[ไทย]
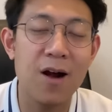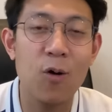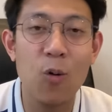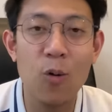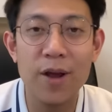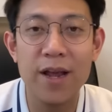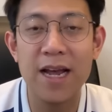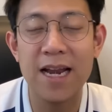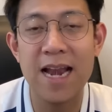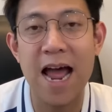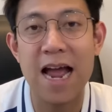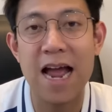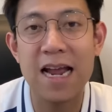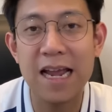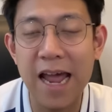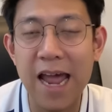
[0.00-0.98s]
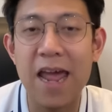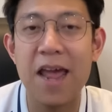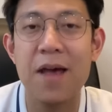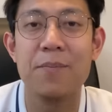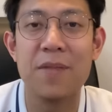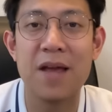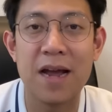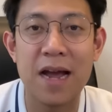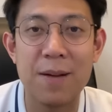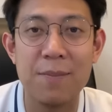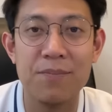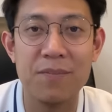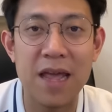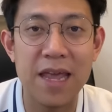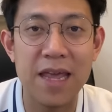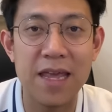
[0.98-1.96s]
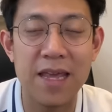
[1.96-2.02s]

คุยกันหลังเกมนะครับ ใน